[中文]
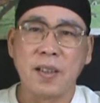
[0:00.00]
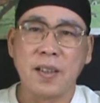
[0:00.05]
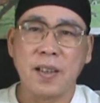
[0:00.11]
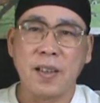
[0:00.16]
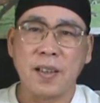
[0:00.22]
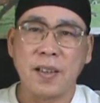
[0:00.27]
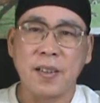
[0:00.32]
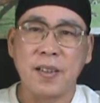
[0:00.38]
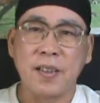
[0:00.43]

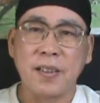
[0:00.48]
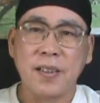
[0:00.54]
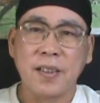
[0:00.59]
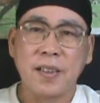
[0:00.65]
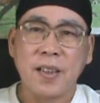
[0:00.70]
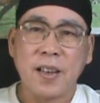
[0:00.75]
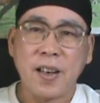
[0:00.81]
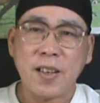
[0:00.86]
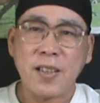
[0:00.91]
了啊。
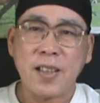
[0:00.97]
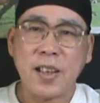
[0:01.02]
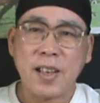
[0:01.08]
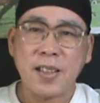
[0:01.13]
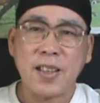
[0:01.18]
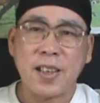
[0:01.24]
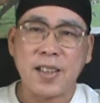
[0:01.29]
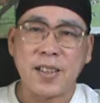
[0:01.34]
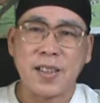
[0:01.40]
二次
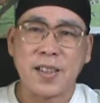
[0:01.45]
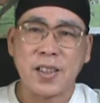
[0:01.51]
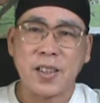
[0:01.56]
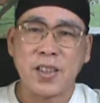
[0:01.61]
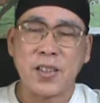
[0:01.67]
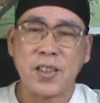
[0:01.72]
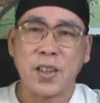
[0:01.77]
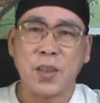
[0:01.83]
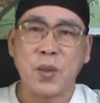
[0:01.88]
大战的时
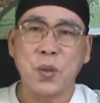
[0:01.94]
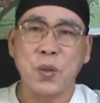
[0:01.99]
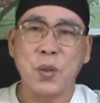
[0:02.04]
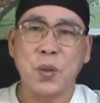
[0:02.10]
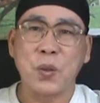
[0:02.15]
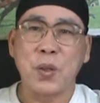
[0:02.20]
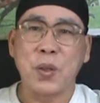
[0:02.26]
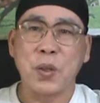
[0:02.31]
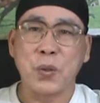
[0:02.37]
候在欧
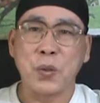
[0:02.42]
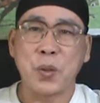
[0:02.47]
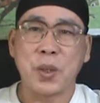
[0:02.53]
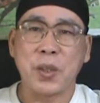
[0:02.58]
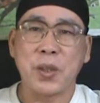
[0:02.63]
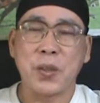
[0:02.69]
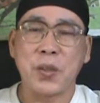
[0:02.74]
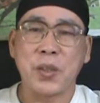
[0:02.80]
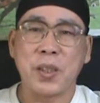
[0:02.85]
洲流
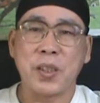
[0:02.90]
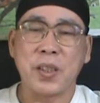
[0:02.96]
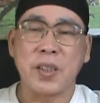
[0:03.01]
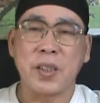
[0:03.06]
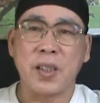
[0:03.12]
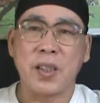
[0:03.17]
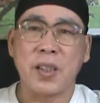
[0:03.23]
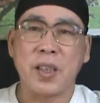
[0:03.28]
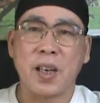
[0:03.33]
最流行的。
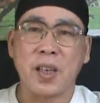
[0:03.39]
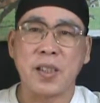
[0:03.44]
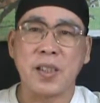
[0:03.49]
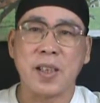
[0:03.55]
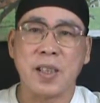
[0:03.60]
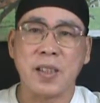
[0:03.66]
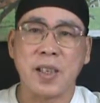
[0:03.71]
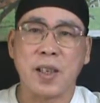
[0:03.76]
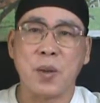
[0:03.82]
现在二次
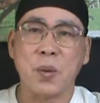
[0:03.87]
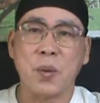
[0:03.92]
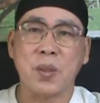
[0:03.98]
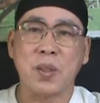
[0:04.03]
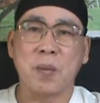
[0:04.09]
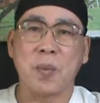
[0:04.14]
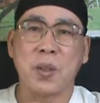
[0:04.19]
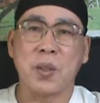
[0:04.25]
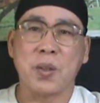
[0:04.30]
大战过
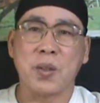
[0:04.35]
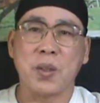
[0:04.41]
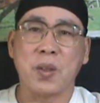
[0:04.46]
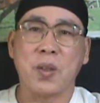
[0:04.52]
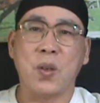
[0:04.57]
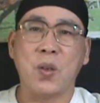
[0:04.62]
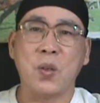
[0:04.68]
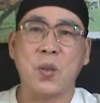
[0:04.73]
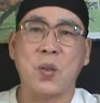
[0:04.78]
这么久之
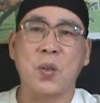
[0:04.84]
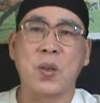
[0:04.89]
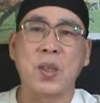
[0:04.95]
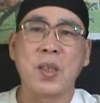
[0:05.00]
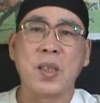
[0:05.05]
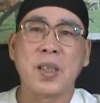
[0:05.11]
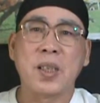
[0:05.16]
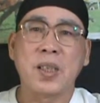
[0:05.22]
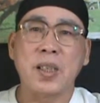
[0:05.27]
后，欧洲
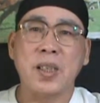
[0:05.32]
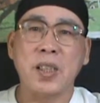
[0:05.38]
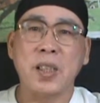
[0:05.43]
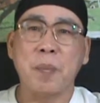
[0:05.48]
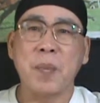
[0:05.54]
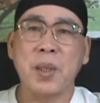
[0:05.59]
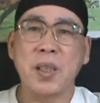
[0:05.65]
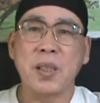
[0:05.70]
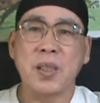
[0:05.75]
那些
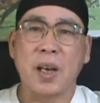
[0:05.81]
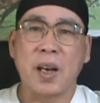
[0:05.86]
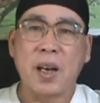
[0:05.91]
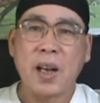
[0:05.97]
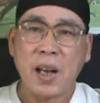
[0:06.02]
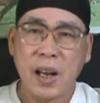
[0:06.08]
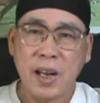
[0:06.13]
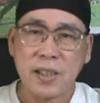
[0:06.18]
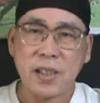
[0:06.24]
名厂
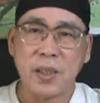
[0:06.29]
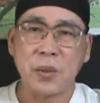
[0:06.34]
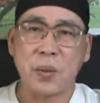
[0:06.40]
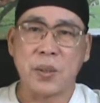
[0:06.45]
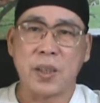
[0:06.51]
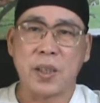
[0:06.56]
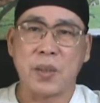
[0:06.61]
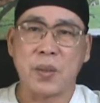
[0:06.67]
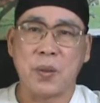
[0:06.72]
还在
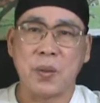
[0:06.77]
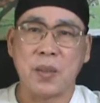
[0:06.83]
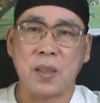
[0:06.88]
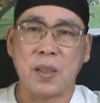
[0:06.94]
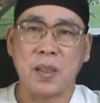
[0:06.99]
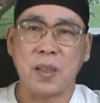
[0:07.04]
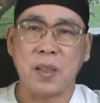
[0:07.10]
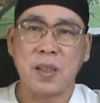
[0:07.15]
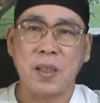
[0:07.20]
用这个东
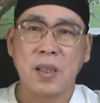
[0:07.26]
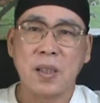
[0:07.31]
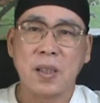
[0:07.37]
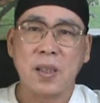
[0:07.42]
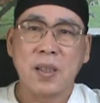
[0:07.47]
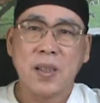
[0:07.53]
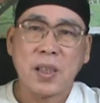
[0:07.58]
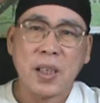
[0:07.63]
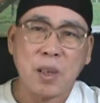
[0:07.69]
西。
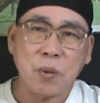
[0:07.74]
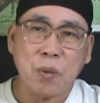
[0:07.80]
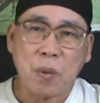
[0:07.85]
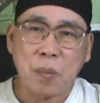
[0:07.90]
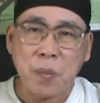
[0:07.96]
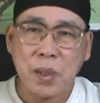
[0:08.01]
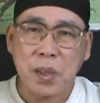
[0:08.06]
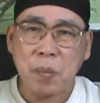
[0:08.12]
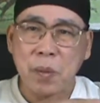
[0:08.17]
那我
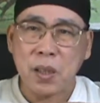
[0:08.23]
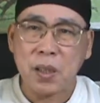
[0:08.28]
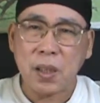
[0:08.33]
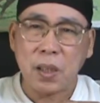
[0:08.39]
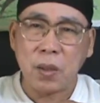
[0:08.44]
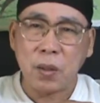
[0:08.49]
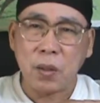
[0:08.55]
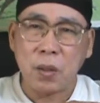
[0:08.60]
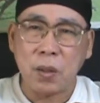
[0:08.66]
们这边的
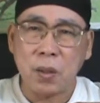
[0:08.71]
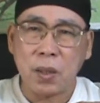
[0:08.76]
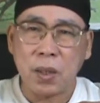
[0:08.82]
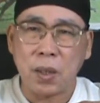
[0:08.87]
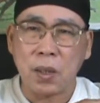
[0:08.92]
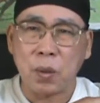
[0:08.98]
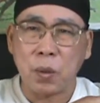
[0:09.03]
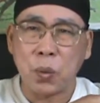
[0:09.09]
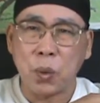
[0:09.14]

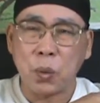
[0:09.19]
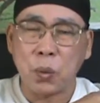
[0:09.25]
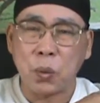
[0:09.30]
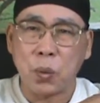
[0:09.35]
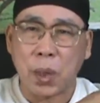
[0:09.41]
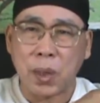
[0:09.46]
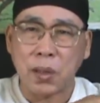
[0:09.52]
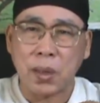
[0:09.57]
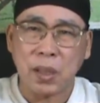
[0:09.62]
这个绘图
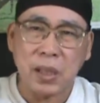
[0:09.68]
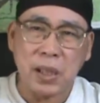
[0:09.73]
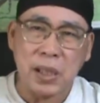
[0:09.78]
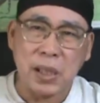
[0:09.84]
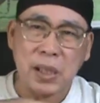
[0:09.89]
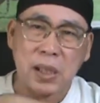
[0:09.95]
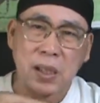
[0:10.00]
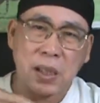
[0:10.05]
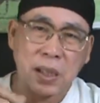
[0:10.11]
软体
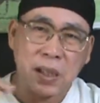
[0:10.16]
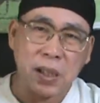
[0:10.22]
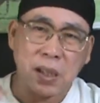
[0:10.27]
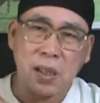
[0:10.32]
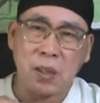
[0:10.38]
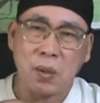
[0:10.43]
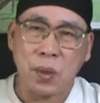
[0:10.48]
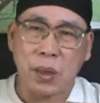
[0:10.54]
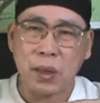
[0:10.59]
一直啊，设
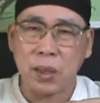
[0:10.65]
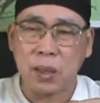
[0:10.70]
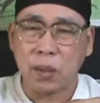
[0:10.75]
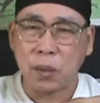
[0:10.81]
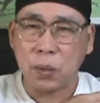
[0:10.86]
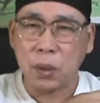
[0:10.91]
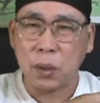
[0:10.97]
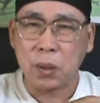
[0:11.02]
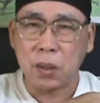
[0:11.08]
计软
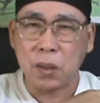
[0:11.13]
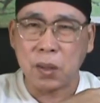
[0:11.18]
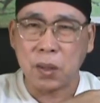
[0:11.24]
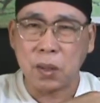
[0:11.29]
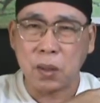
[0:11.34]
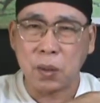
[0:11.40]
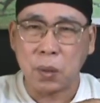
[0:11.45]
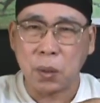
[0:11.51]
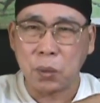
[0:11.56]
体绘
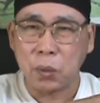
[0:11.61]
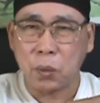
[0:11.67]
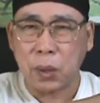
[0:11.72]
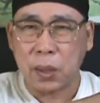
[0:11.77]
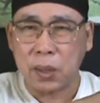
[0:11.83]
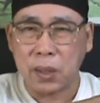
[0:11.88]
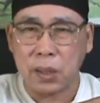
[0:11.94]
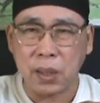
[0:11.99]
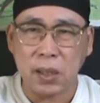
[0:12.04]
设计绘图
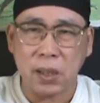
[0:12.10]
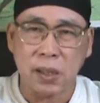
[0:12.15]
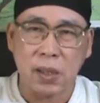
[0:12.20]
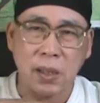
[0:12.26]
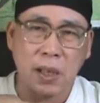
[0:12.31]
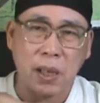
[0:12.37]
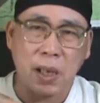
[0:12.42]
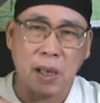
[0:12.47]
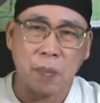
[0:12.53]
软体一直
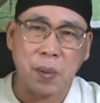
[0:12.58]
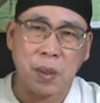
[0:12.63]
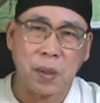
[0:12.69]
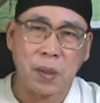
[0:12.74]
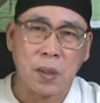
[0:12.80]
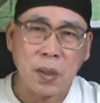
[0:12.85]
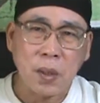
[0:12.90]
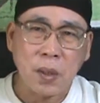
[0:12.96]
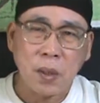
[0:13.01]
在改
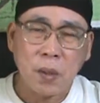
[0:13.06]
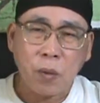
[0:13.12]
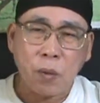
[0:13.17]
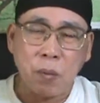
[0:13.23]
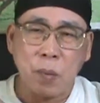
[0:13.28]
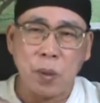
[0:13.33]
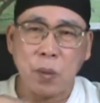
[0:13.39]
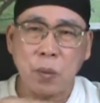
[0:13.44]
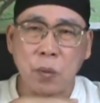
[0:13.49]
变。
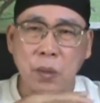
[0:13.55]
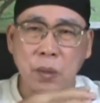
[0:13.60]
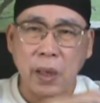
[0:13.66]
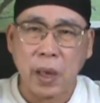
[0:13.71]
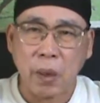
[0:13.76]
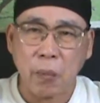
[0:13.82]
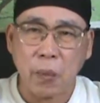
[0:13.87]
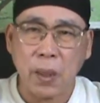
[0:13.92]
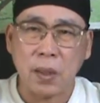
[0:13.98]
我们
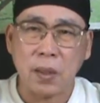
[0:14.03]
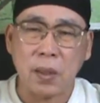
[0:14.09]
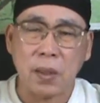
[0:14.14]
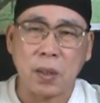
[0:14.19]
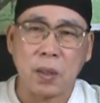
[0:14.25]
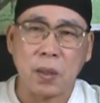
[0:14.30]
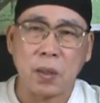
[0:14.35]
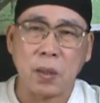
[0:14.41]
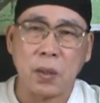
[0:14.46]
台湾
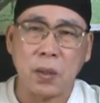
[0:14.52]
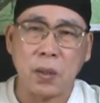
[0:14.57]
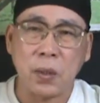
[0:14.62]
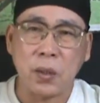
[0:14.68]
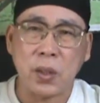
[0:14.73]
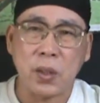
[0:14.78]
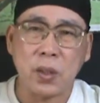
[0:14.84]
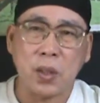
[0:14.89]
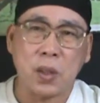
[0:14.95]
的
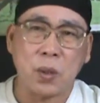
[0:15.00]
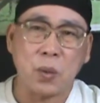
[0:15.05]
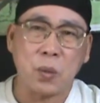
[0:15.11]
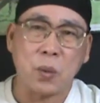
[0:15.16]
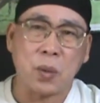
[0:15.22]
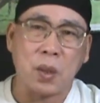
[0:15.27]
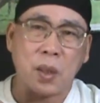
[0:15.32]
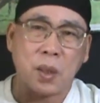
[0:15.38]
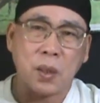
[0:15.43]
流行程
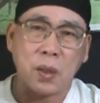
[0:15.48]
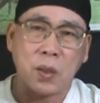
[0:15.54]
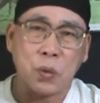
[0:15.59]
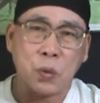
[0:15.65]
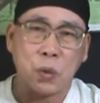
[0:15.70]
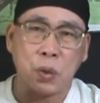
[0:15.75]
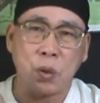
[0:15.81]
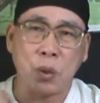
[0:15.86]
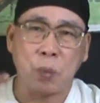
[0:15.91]
度哈，
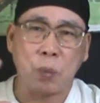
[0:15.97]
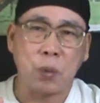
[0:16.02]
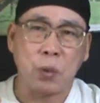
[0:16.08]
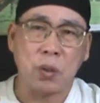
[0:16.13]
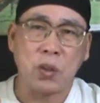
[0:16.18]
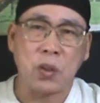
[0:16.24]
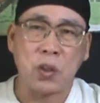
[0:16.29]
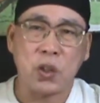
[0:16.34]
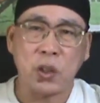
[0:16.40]
绝对
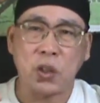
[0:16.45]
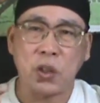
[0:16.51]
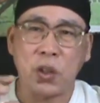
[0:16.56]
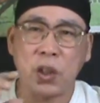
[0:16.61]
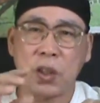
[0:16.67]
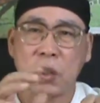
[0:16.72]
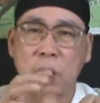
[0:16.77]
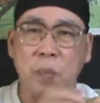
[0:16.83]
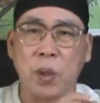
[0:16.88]
紧
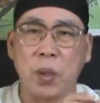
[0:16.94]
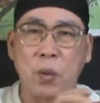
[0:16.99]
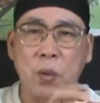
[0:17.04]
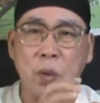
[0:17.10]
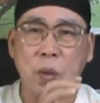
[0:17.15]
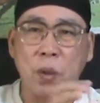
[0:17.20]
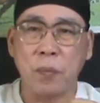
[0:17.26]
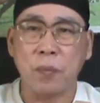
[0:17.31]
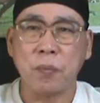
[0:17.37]
贴着美
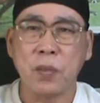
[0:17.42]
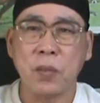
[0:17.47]
国。